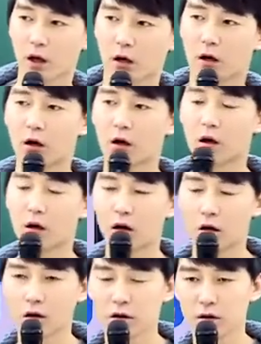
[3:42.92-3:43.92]

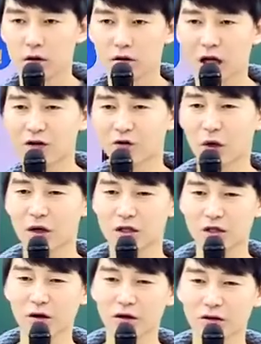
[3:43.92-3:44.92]
어, 나는 되게
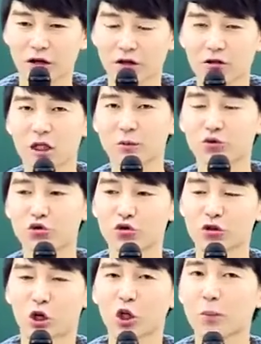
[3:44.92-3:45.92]
싫어하는 게 선생님이
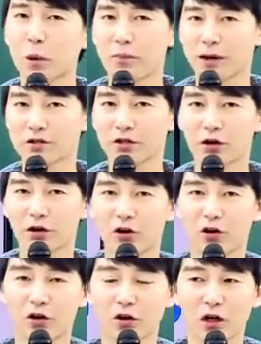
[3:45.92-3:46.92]
수능을 여덟 번
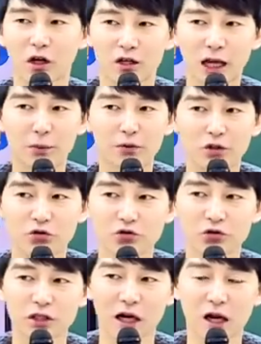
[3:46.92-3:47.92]
봤어요. 나보다
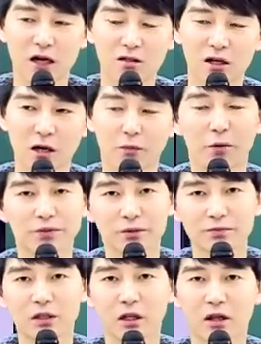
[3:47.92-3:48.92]
수능 잘하는 사람
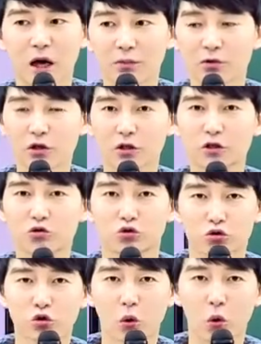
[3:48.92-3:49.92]
없습니다. 대한민국에서 그
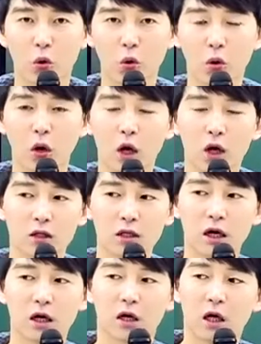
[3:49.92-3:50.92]
누구도
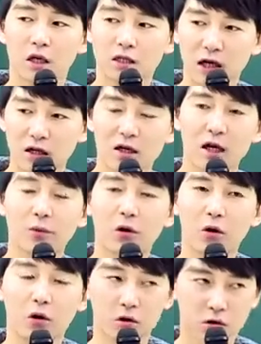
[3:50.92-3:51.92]
그냥 자기가
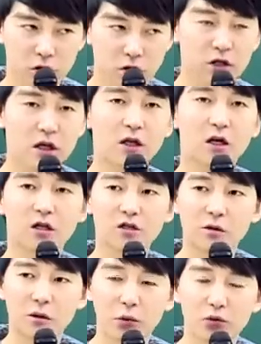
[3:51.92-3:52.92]
뭐 선생이니까
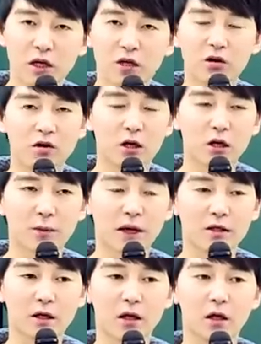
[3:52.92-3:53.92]
시험을 본다 이런 개념이
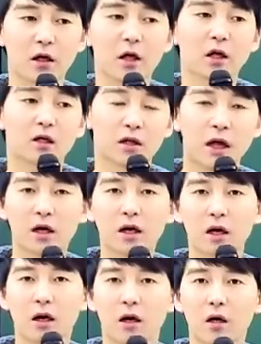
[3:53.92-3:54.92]
아니라
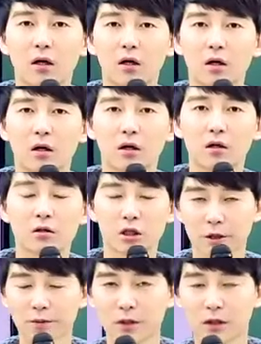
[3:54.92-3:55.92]
내가
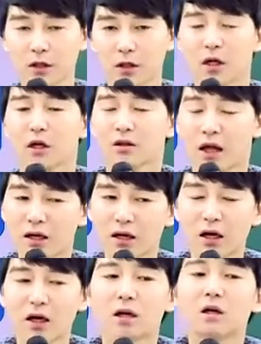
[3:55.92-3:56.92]
선생님이
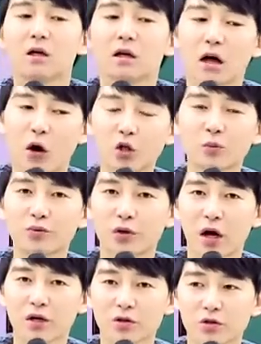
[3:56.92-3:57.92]
내가 가고 싶은
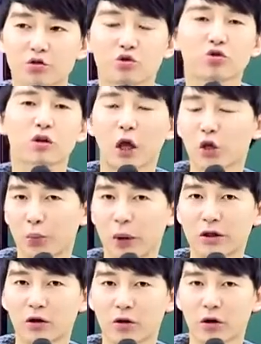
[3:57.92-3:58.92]
대학이 있어서 수능을 계속
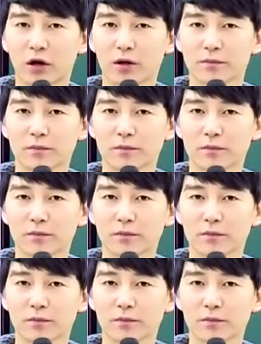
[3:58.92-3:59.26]
봤던 거야.